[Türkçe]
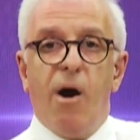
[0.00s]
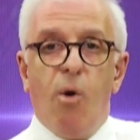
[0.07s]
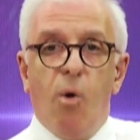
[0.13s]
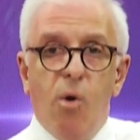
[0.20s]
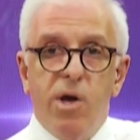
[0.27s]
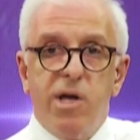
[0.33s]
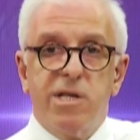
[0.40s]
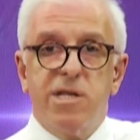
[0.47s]

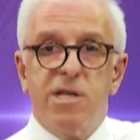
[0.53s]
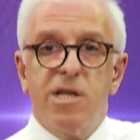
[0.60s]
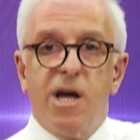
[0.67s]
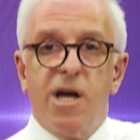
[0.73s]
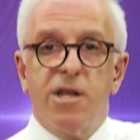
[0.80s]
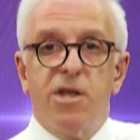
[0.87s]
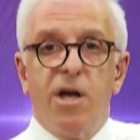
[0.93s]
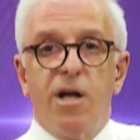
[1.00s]
o
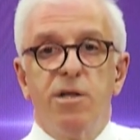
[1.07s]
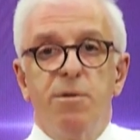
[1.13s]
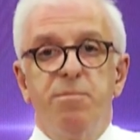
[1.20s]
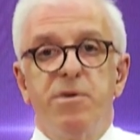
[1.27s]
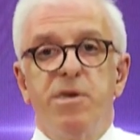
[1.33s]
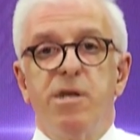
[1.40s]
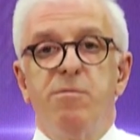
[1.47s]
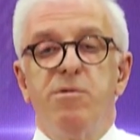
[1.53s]
iktidarı da alıp
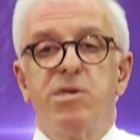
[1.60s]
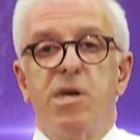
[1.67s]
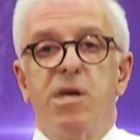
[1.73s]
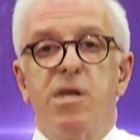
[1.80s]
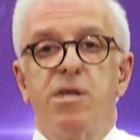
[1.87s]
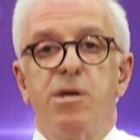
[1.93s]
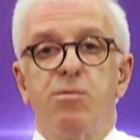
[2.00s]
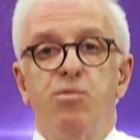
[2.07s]
20
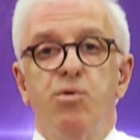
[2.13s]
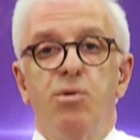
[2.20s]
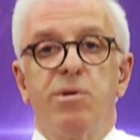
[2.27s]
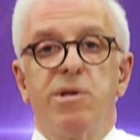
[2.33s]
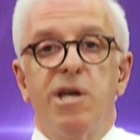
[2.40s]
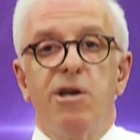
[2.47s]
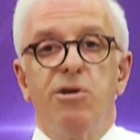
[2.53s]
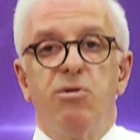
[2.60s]
senedir bu
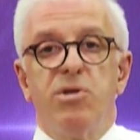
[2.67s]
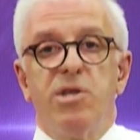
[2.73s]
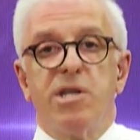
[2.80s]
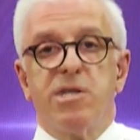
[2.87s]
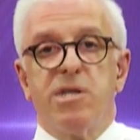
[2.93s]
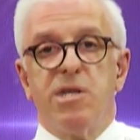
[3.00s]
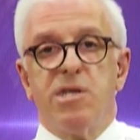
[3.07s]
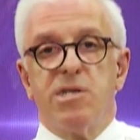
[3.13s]
ülkeyi
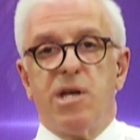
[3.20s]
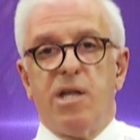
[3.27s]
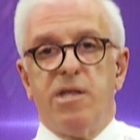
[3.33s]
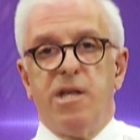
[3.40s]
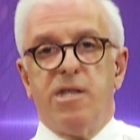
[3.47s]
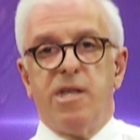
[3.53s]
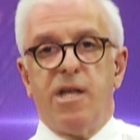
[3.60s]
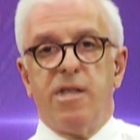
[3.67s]
yönettiğini
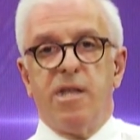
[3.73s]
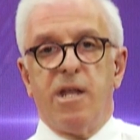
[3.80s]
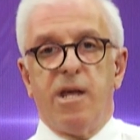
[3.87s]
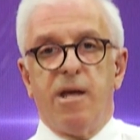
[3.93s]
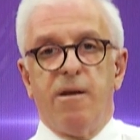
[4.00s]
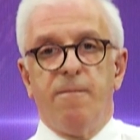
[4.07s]
zannedenlere.